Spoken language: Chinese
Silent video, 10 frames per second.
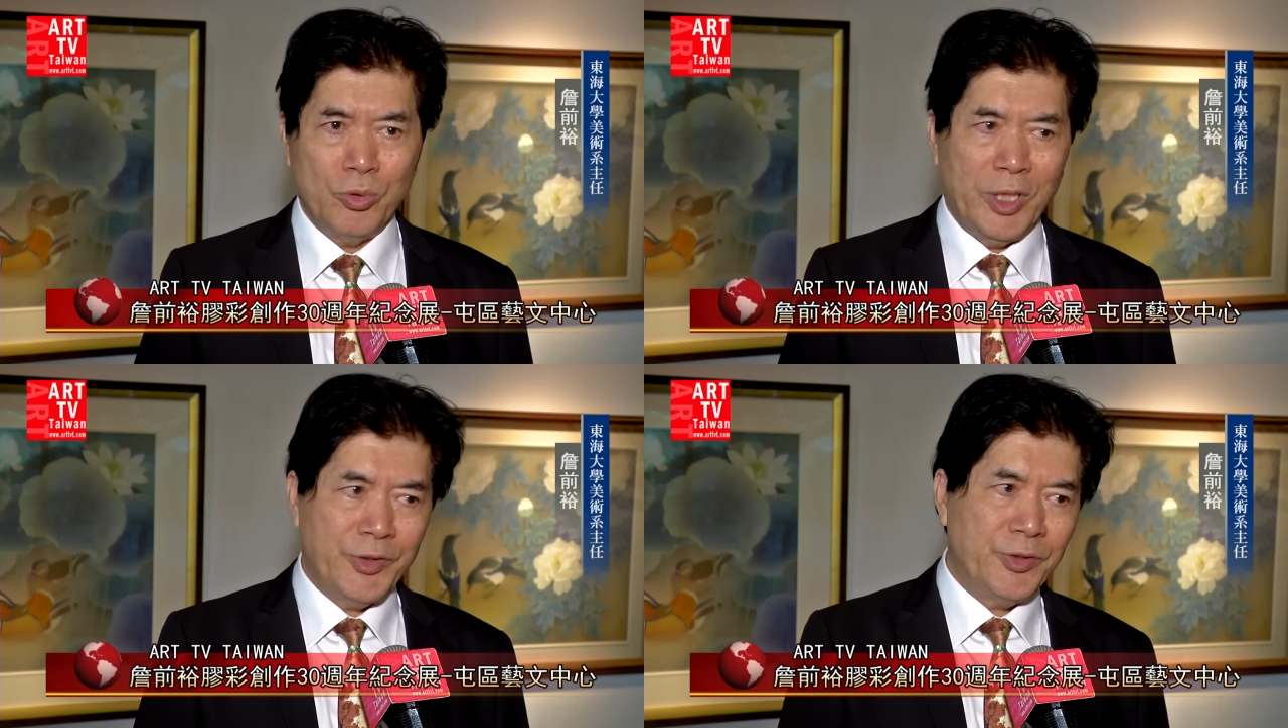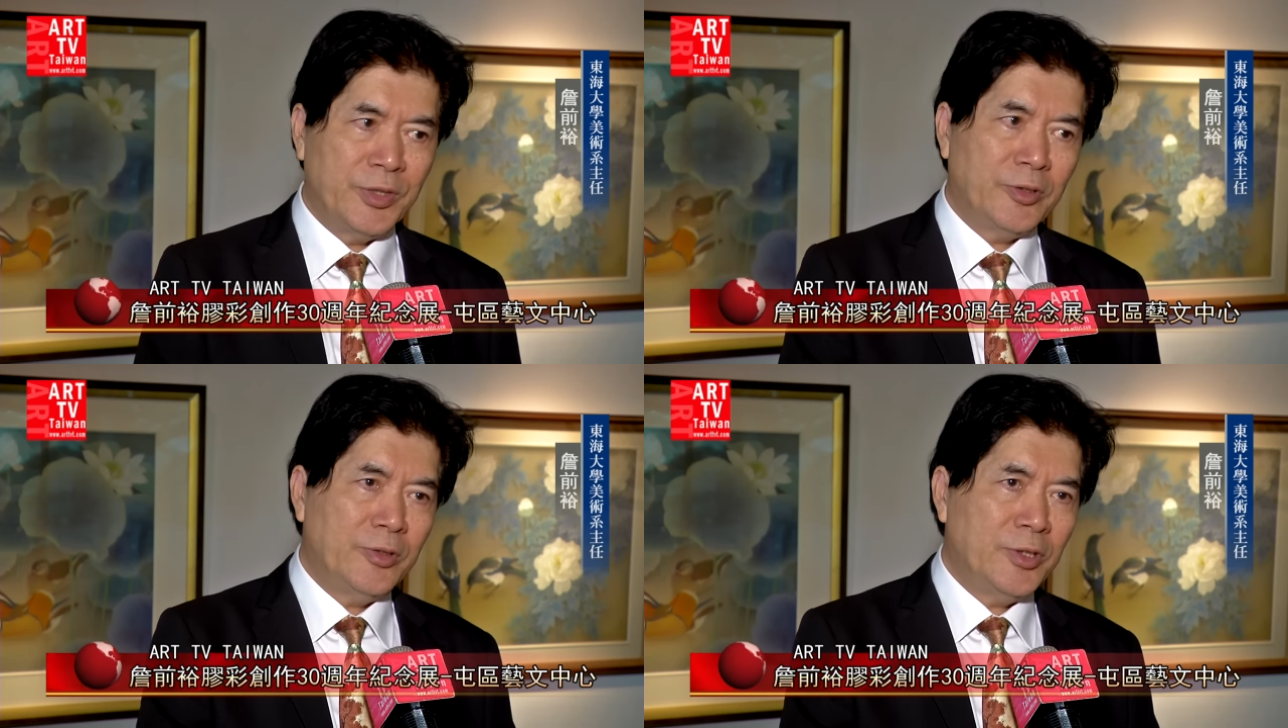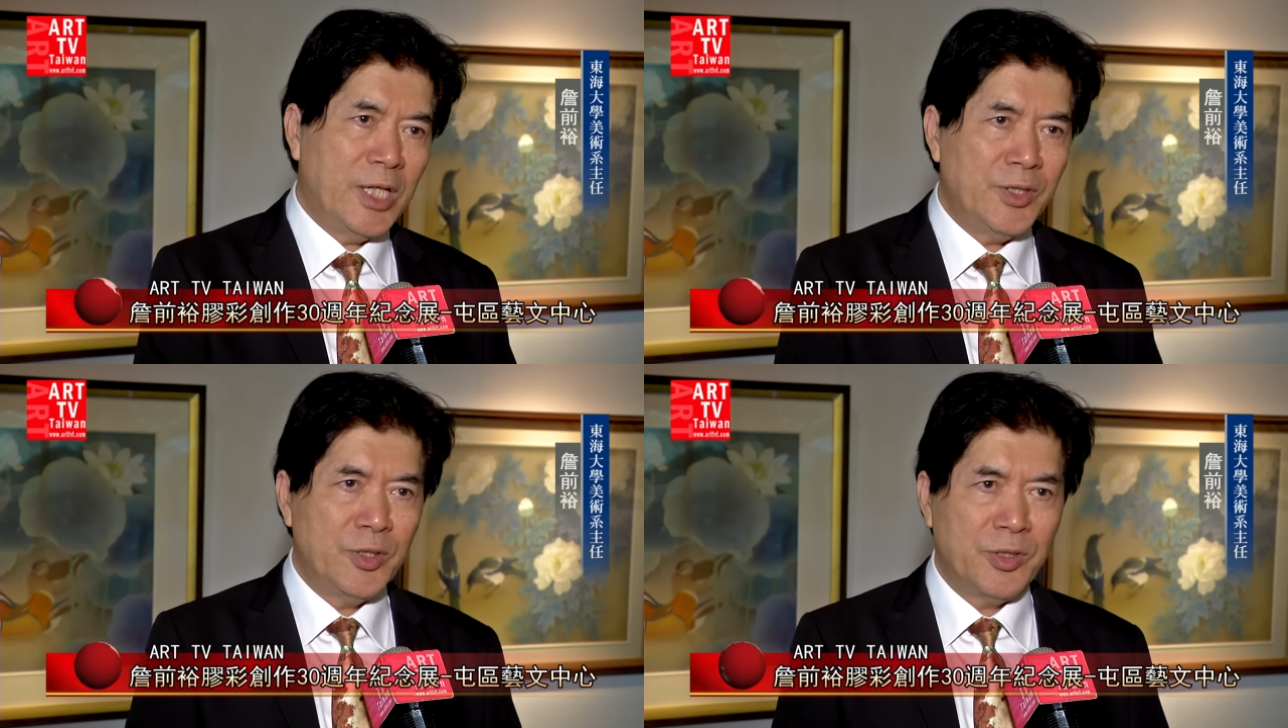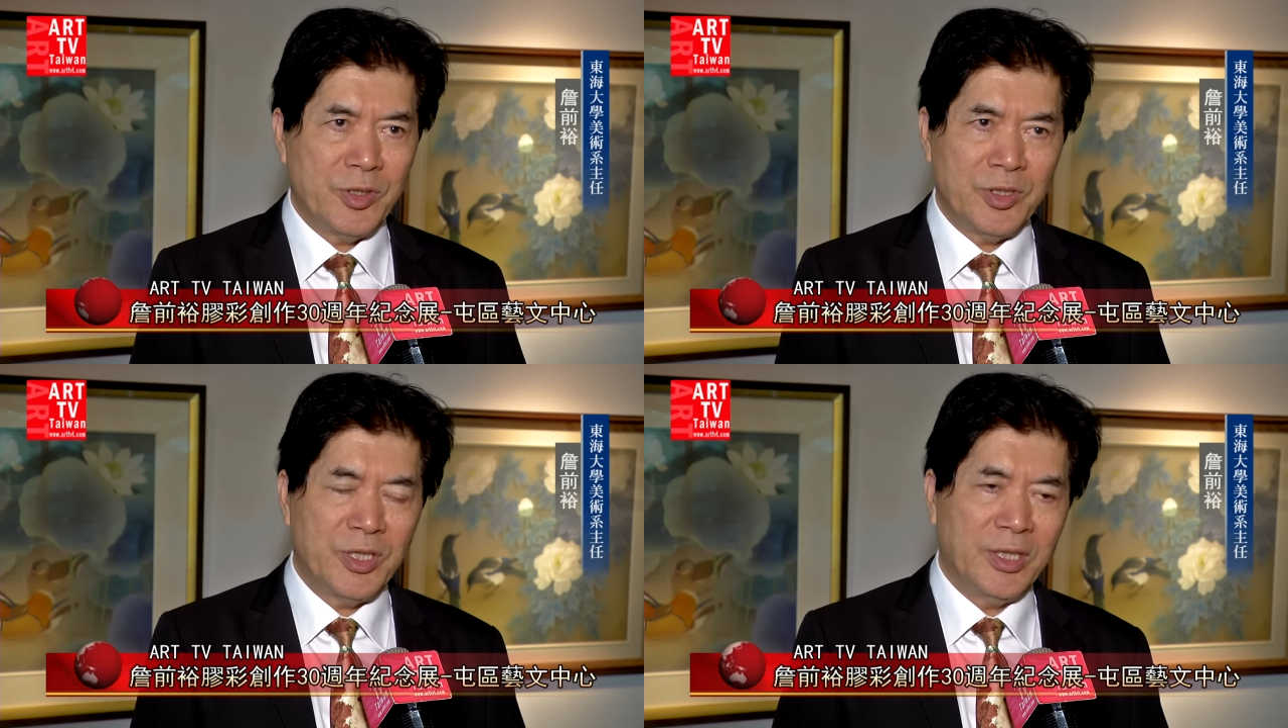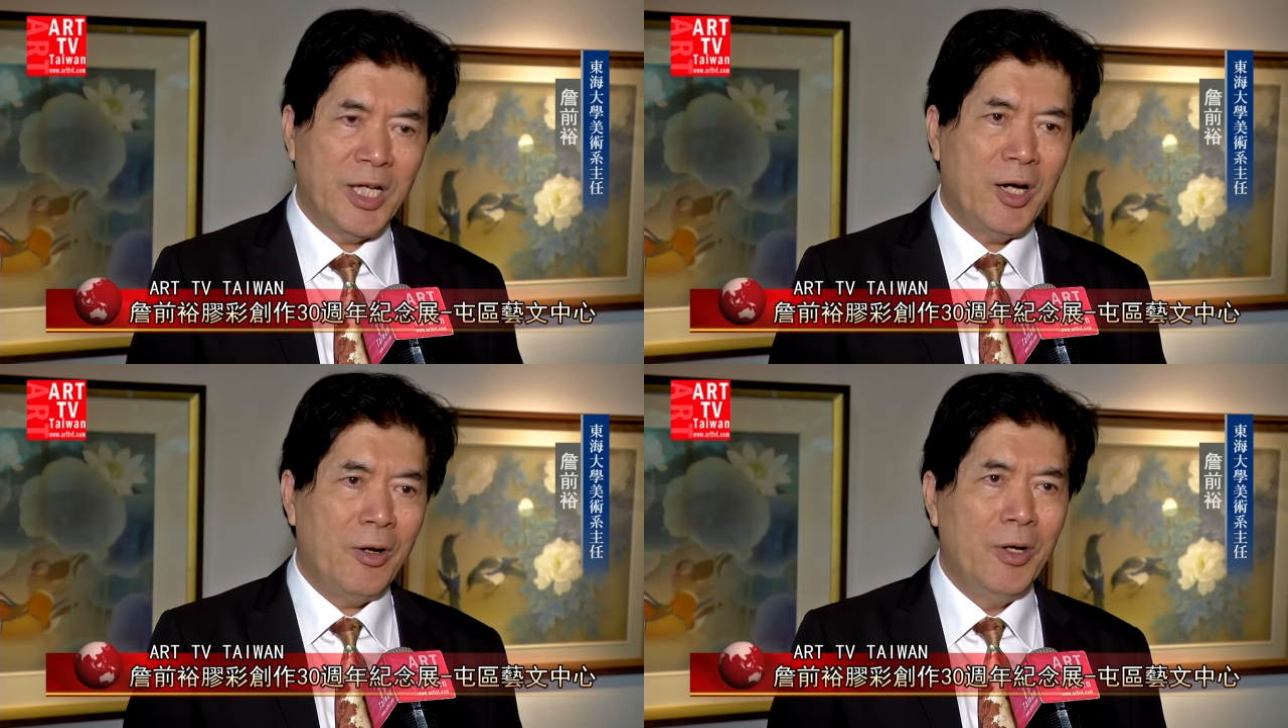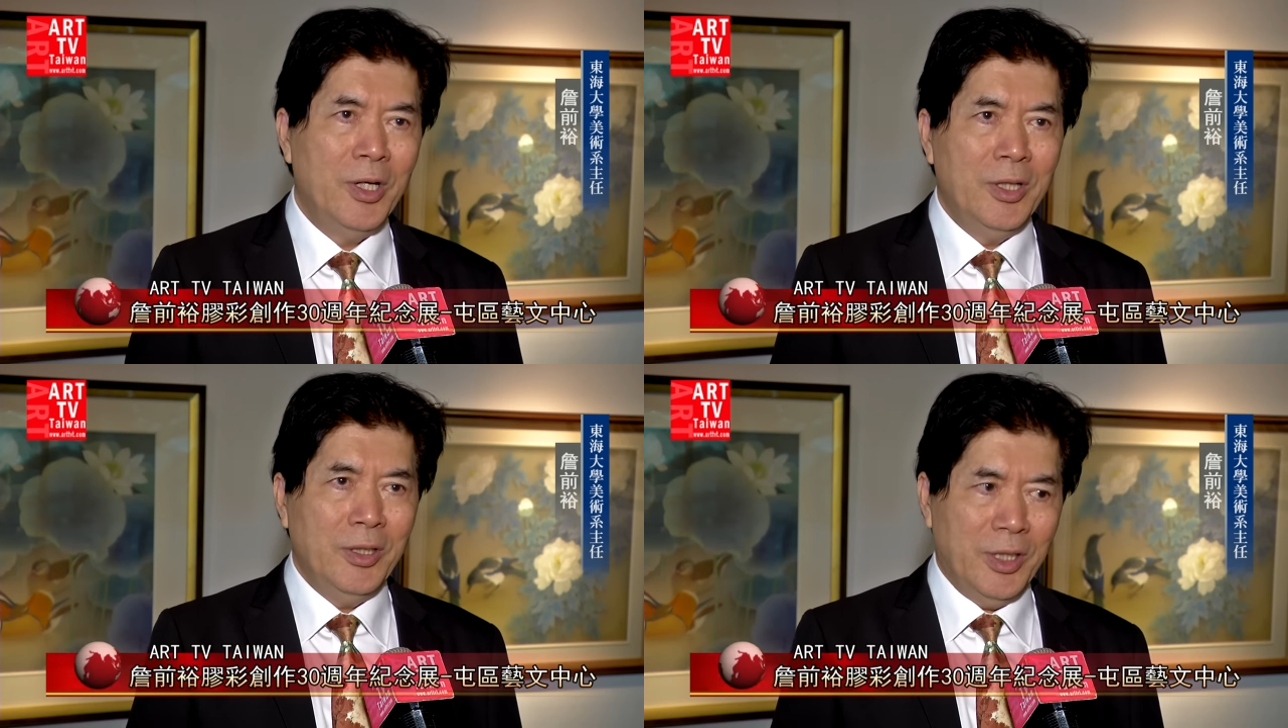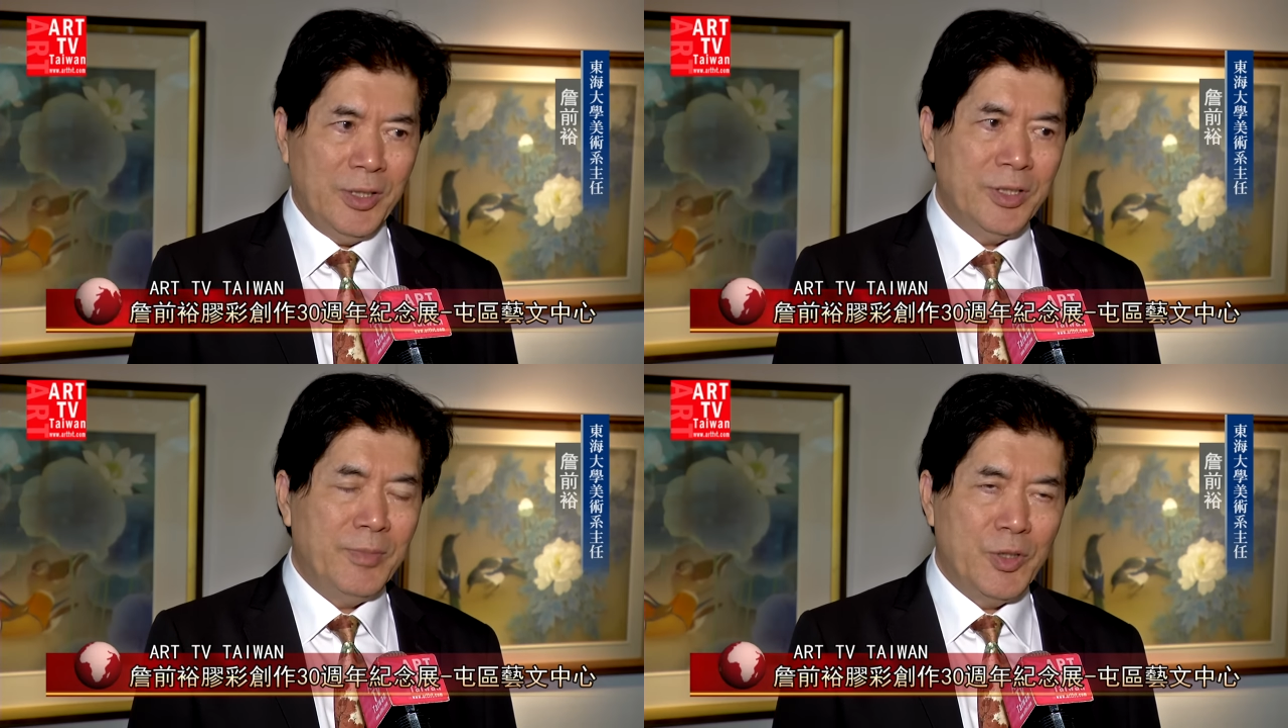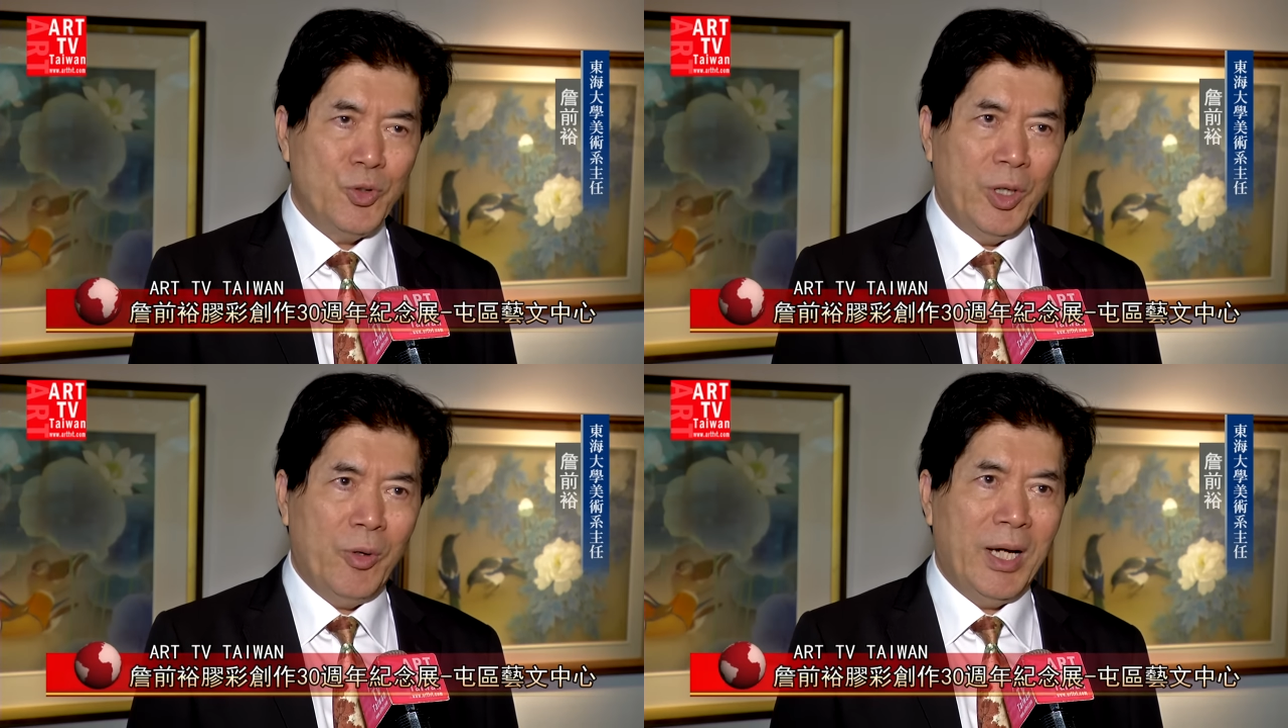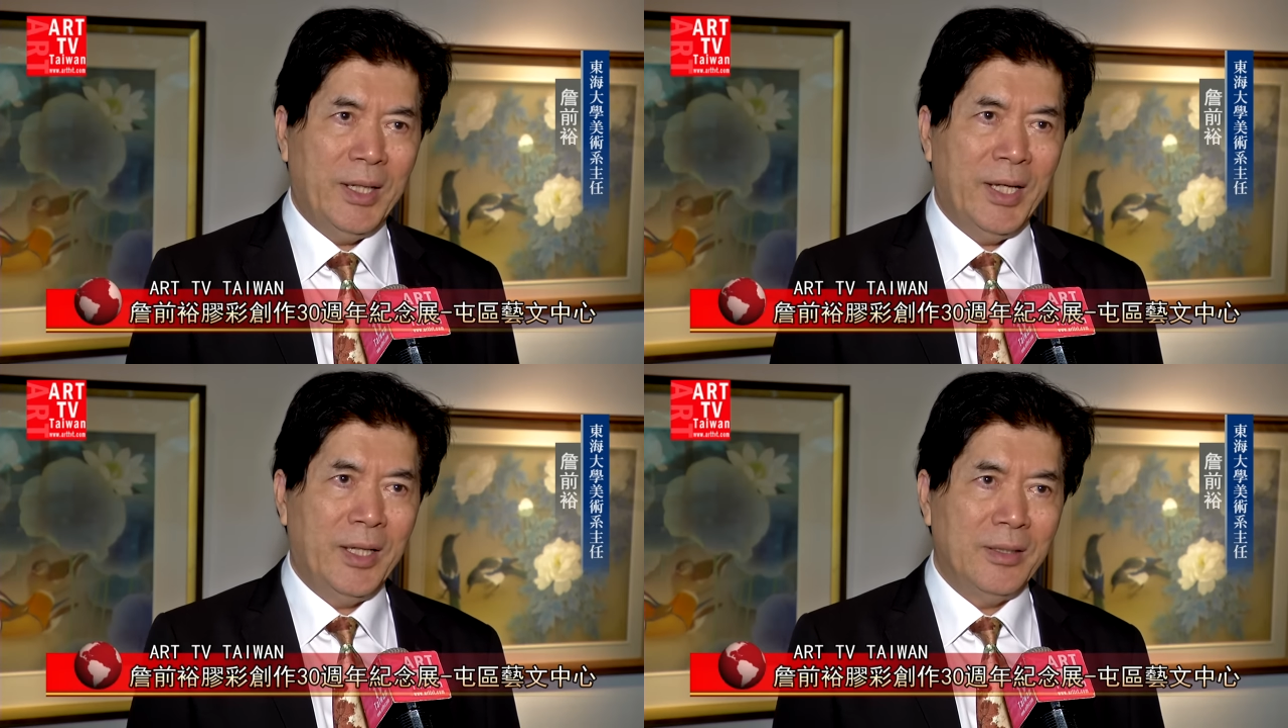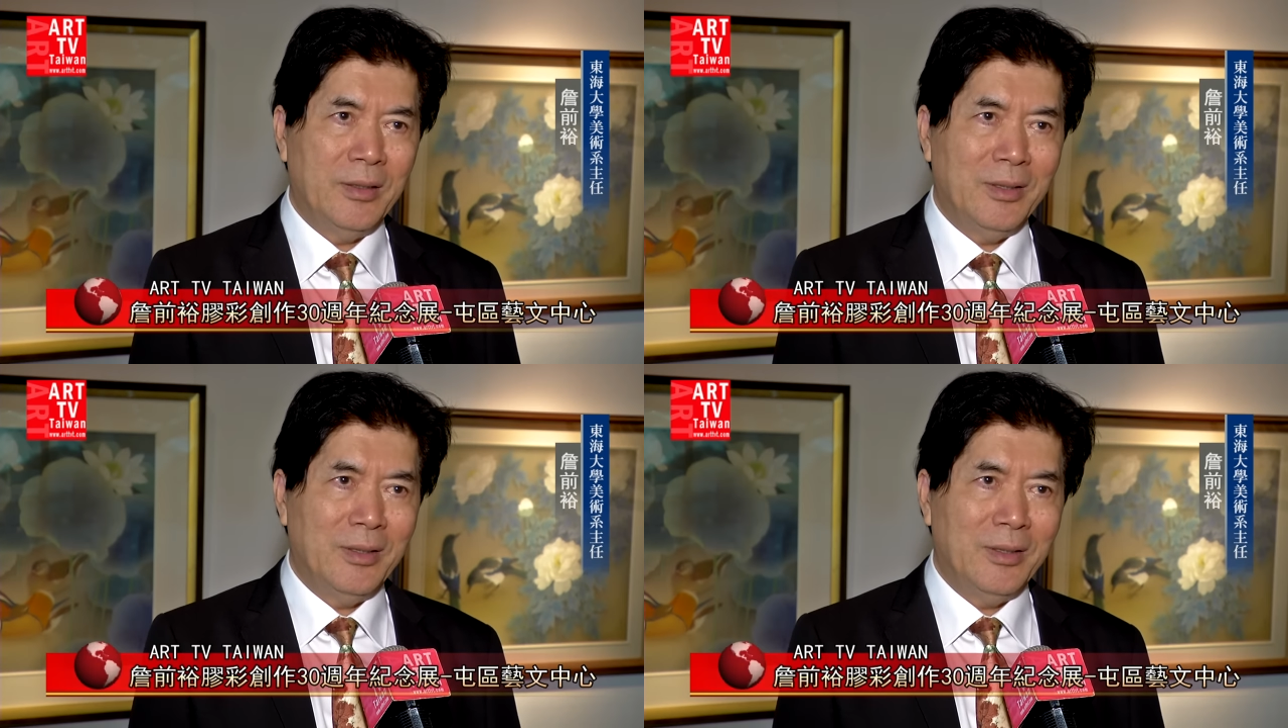老师就就在日治时期到呃日本学画那。